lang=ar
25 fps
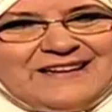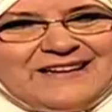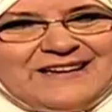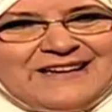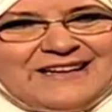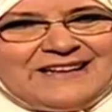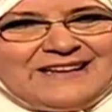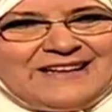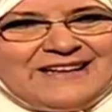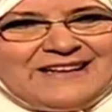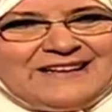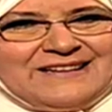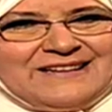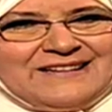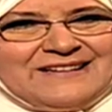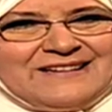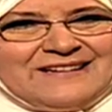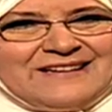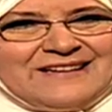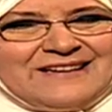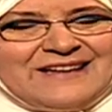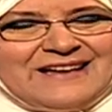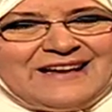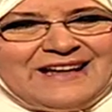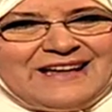
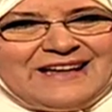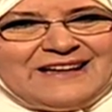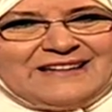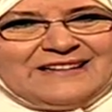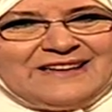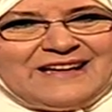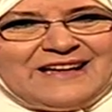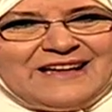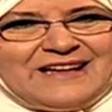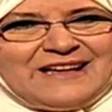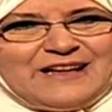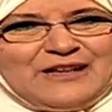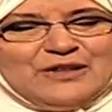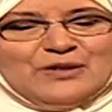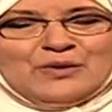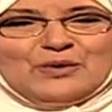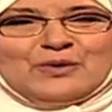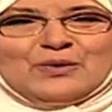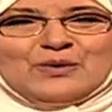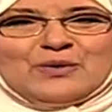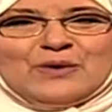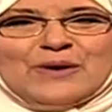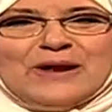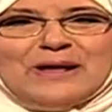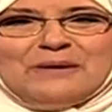أيضا كالعادة
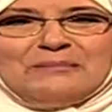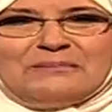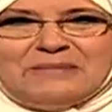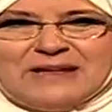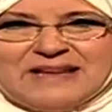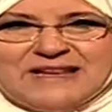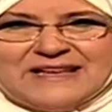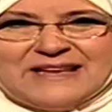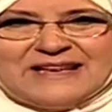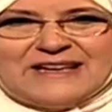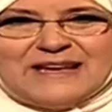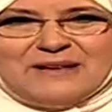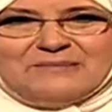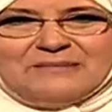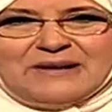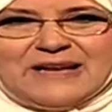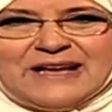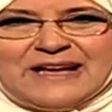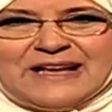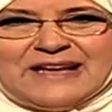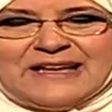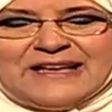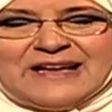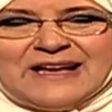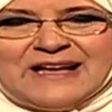الدكتورة ملكة
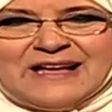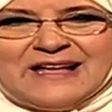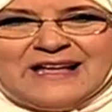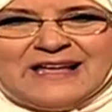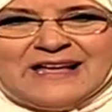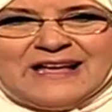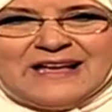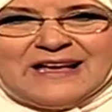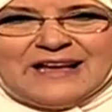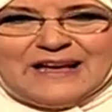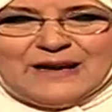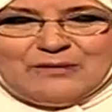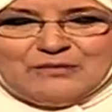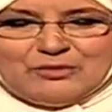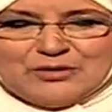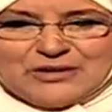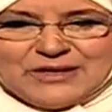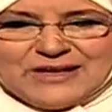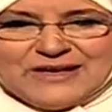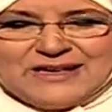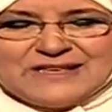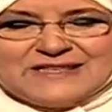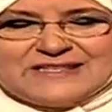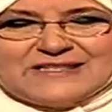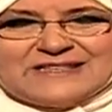بالعالية
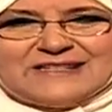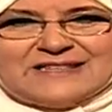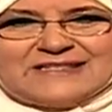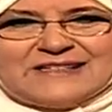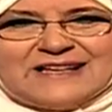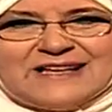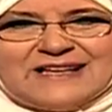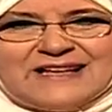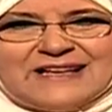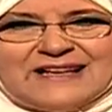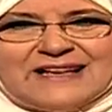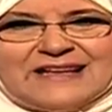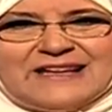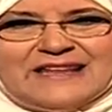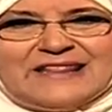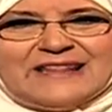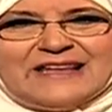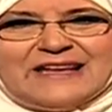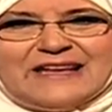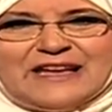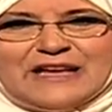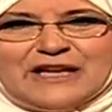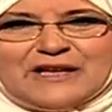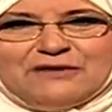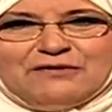المتخصصة
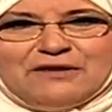كذلك في